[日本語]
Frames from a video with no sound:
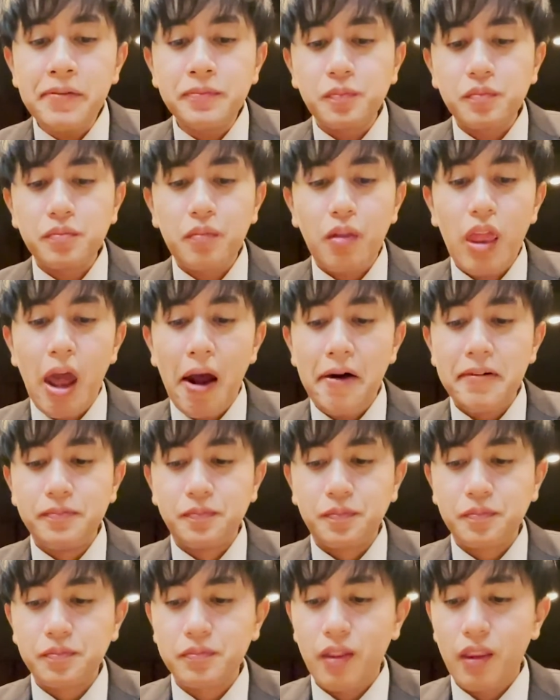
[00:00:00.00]
ドーン、
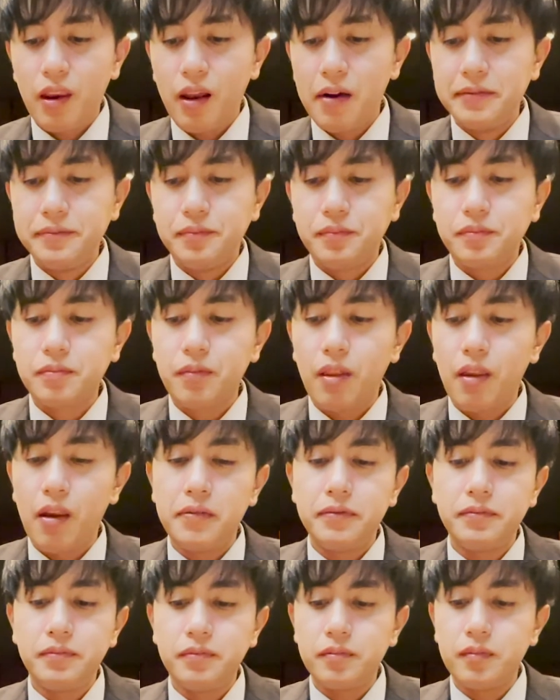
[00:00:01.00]
パンチっていうか
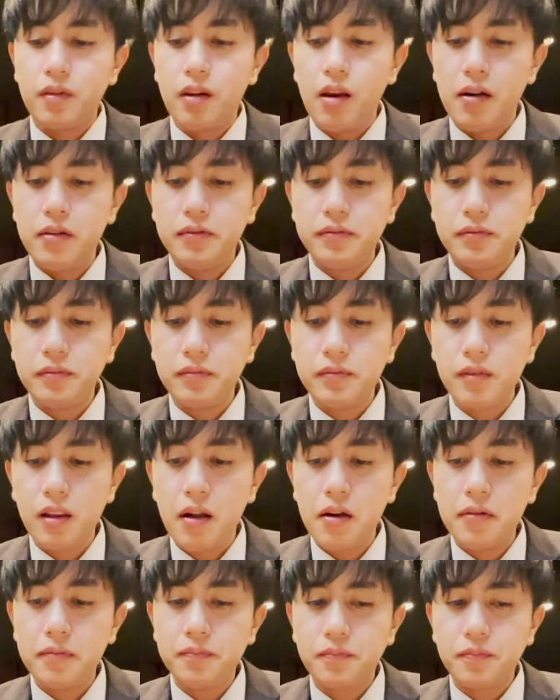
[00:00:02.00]
ドーンとボリュームがあっ
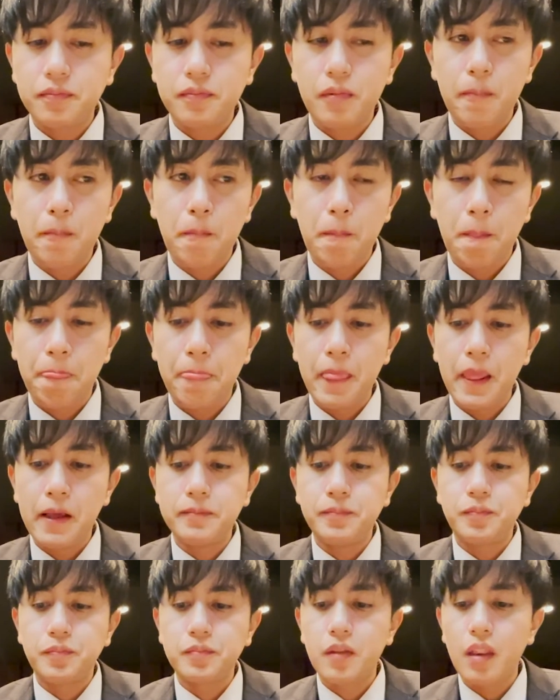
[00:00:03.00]
て、でそこ
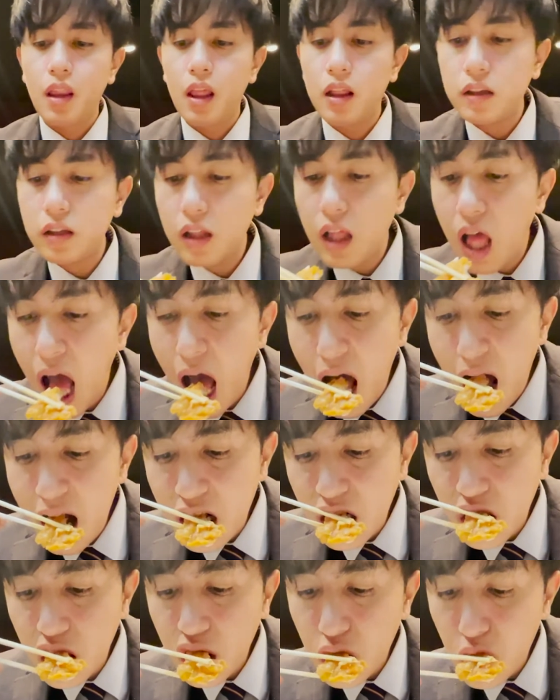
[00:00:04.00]
にね結構強め
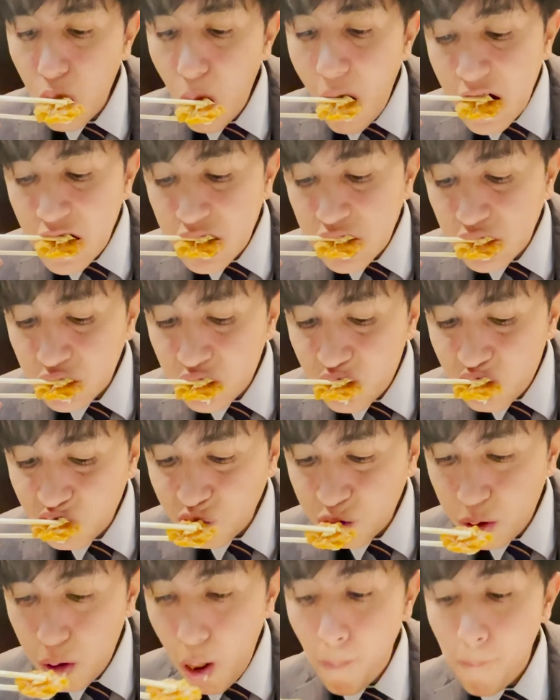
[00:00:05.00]
のラーメンが来るとね、
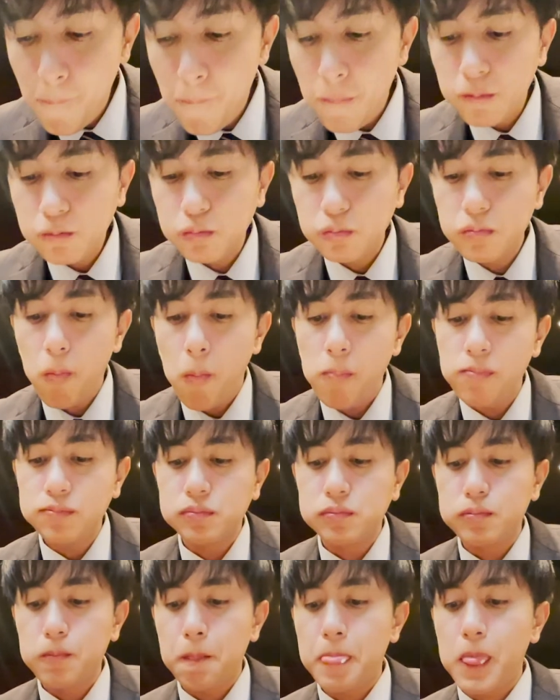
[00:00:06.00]
やっぱりもう
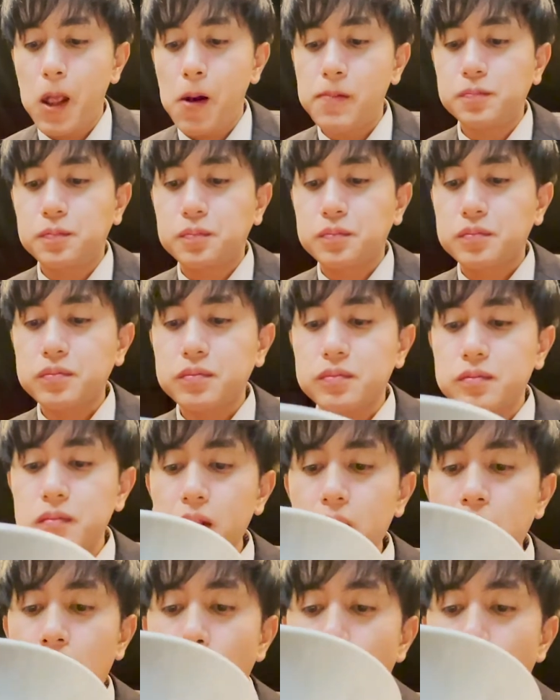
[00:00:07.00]
食べ過ぎちゃうっていう